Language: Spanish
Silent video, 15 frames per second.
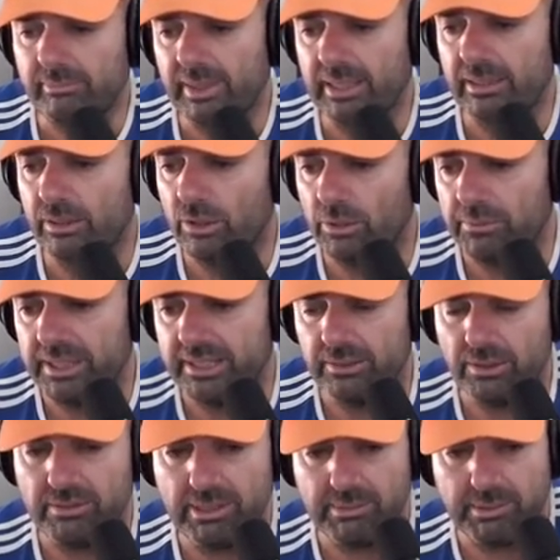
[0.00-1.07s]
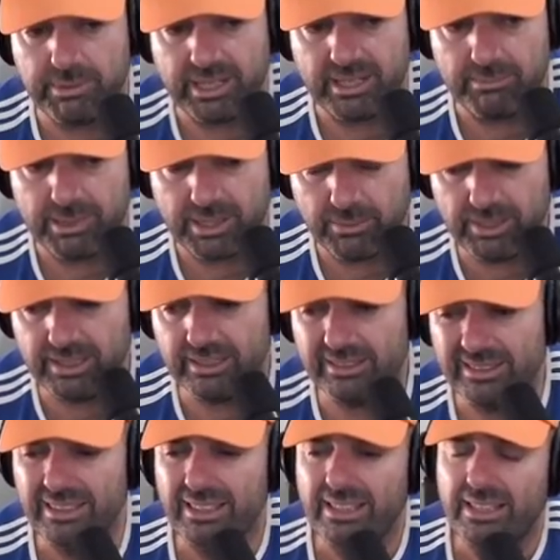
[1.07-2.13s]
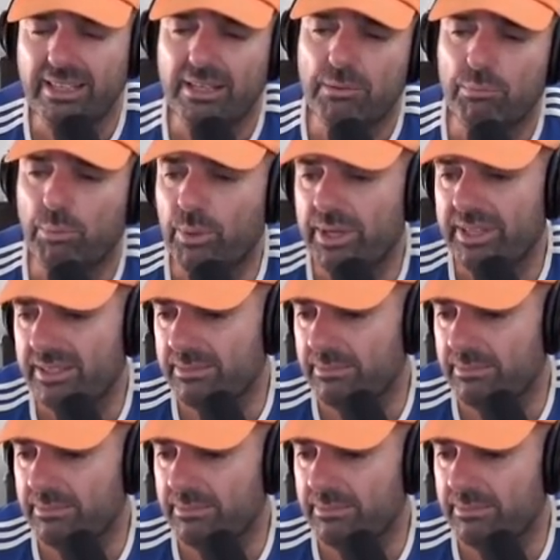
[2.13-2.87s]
no viene todavía preparada para Wayland puedes